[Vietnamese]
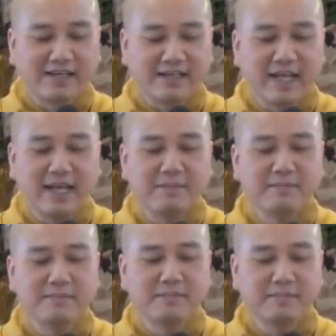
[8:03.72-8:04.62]

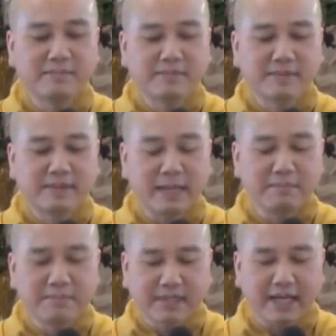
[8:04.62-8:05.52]
đêm
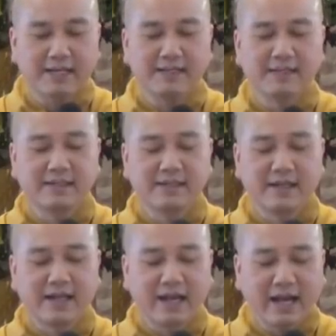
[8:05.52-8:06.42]
năm canh
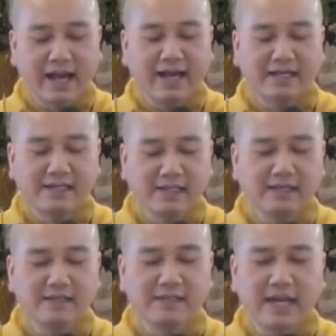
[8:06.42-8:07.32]
an
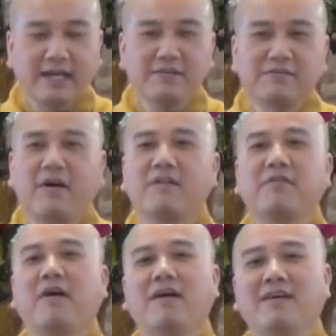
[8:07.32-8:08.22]
giấc ngáy pho
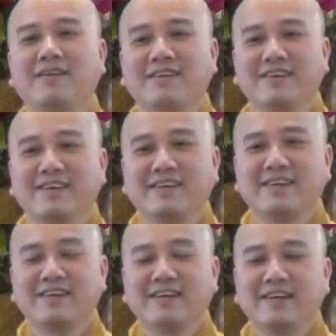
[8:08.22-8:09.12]
pho
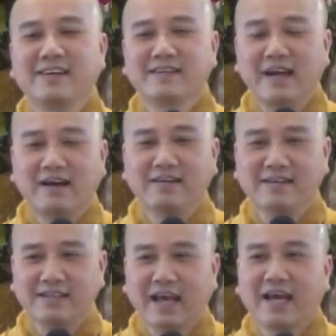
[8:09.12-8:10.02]

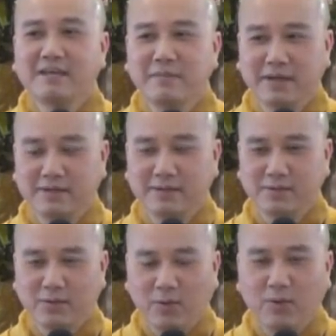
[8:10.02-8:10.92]
đời thái bình
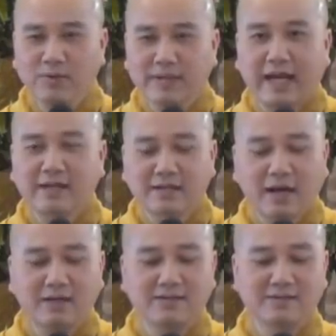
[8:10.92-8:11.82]
ngủ chẳng
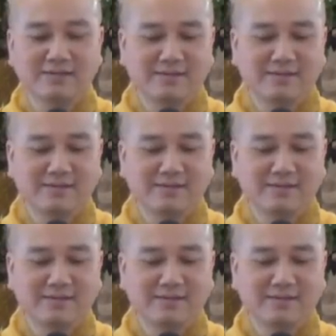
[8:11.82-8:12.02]
cần